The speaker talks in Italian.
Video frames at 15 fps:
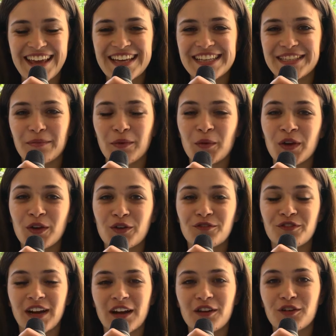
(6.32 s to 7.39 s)
Siamo qui con
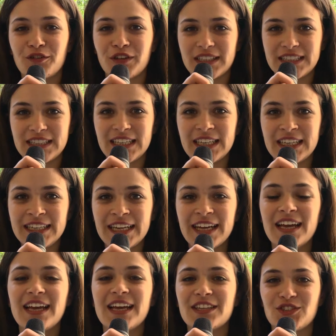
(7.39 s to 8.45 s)
Franco Frattini,
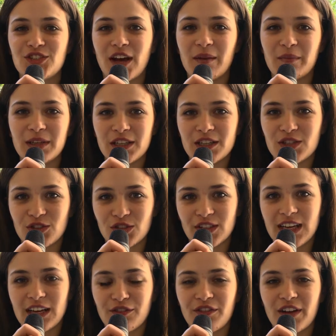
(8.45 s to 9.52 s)
già ministro degli
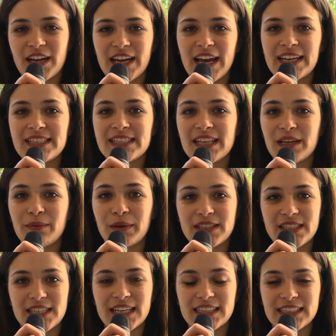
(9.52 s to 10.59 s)
affari esteri,
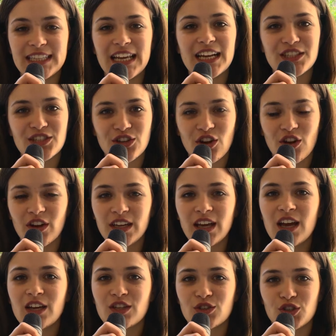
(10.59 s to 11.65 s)
presidente della SIOI,
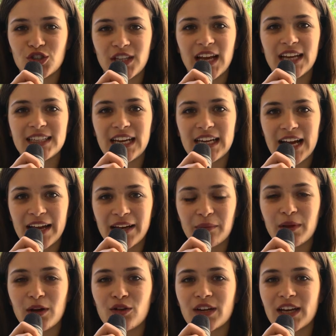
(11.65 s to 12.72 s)
Società Italiana per
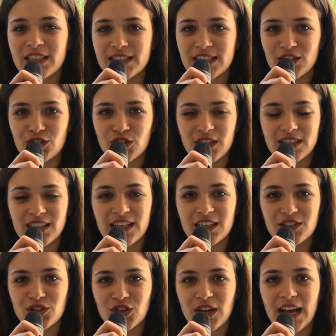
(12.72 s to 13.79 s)
l'Organizzazione
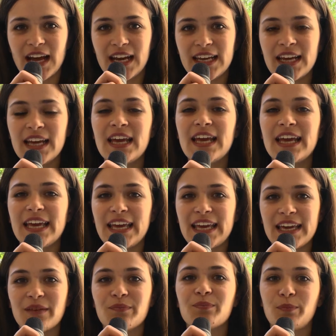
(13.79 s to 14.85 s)
Internazionale, e
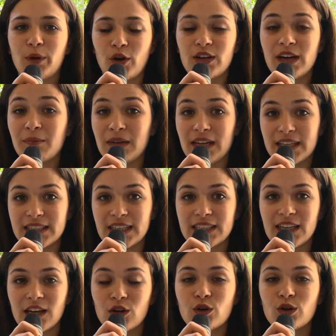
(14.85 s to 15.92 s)
program leader del
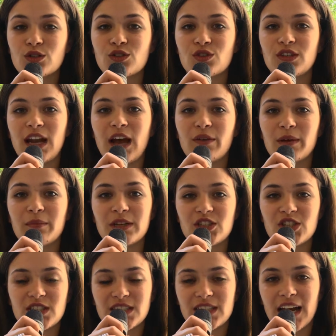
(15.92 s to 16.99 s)
corso di laurea
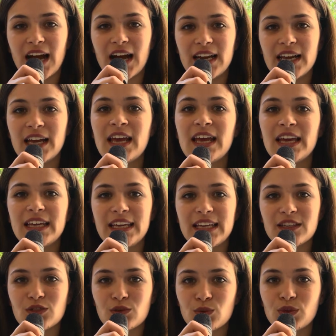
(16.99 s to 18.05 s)
magistrale in
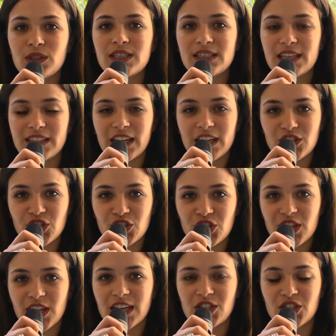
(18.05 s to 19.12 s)
studi strategici e
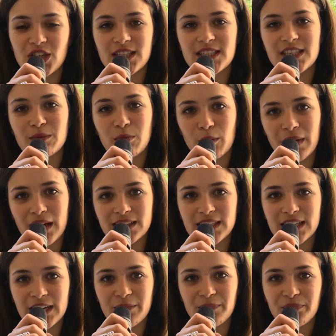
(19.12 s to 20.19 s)
scienze diplomatiche.
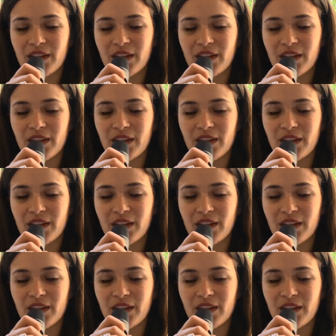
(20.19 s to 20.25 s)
